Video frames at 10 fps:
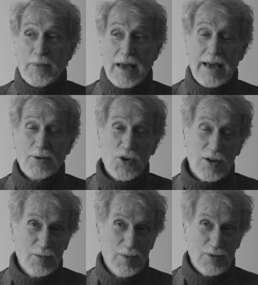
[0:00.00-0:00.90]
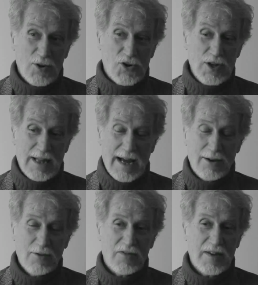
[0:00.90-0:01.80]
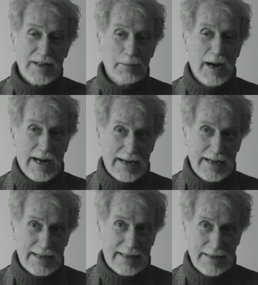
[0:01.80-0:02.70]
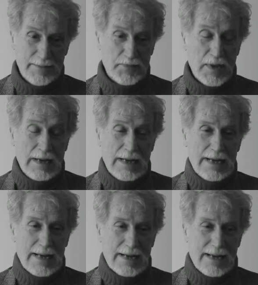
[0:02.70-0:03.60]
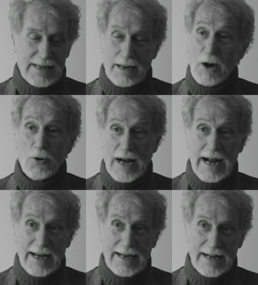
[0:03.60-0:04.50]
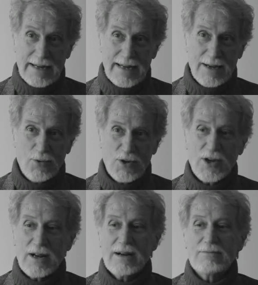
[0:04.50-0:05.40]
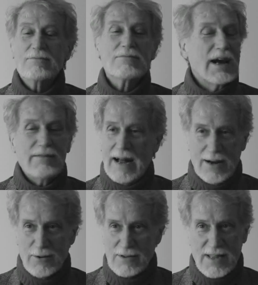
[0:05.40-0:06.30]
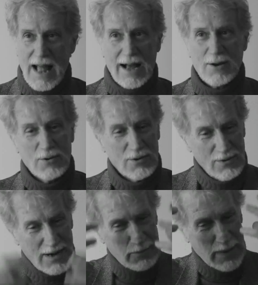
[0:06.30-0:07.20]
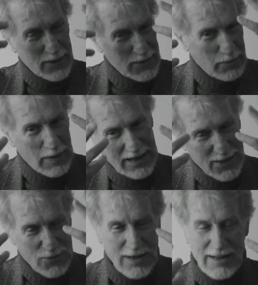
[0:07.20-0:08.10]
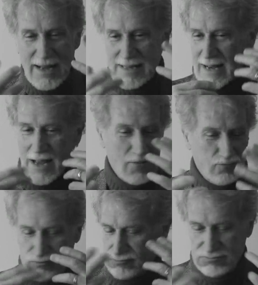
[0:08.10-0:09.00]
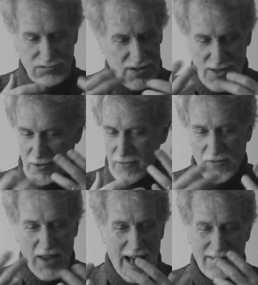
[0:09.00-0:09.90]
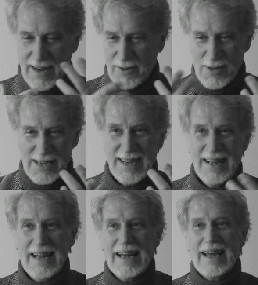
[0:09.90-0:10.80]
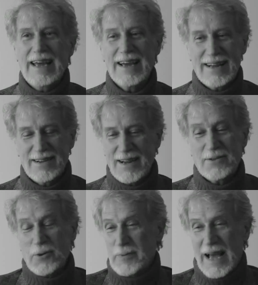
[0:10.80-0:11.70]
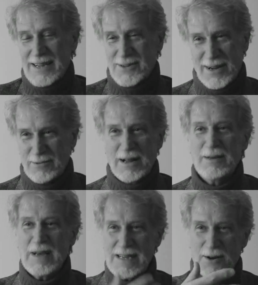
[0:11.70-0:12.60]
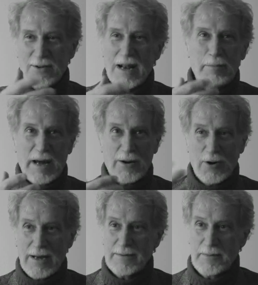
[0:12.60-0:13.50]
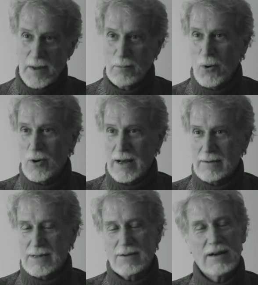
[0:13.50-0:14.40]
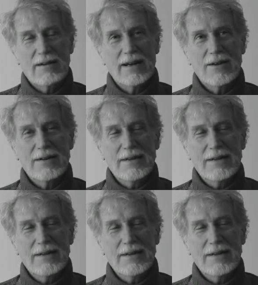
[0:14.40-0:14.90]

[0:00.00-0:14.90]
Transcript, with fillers: E a un certo punto citai un film di Barnett che si chiama Ucraina, in cui c'era un cavallo stanco con un cappello di paglia sulla testa che mm, stronfiava così e in doppiaggio gli misero delle parole in bocca a questo cavallo.